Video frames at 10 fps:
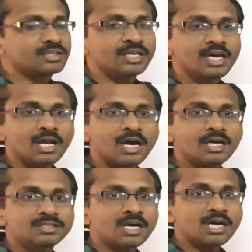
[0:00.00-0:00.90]
తీగలుగా
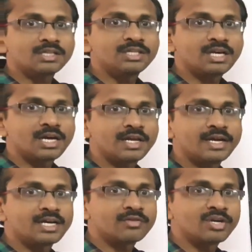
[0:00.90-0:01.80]

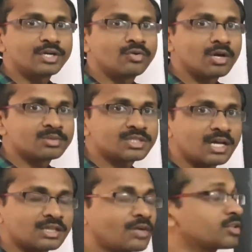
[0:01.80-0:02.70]
సాగదీయగలిగేటటువంటి గుణం
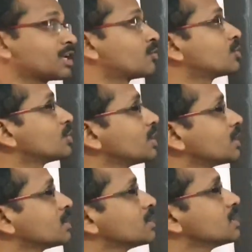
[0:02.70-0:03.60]
తాంతవత ఉంటుంది
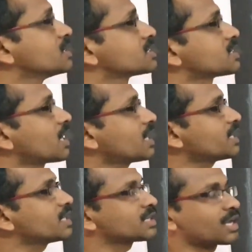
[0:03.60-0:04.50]

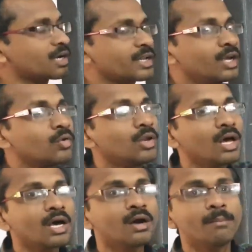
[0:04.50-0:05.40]
స్థరణీయత
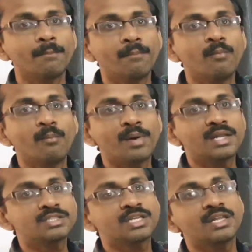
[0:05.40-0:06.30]
రేకుల్లాగా
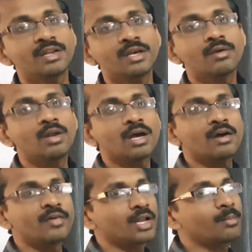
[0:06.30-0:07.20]
పల్చని రేకుల్లాగా
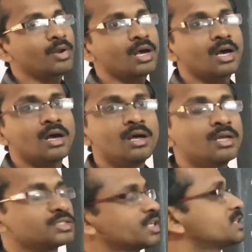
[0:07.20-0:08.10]
వెడల్పులాగా
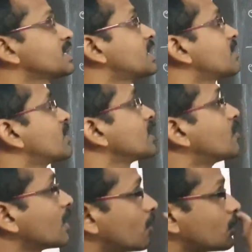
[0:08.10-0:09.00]
చేసేటటువంటి
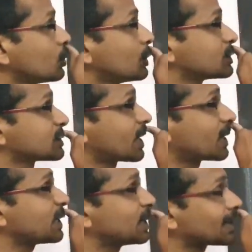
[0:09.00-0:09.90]
గుణం ఉంటుంది
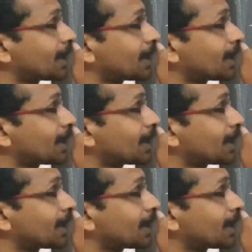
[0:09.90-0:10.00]
స్థరణీయత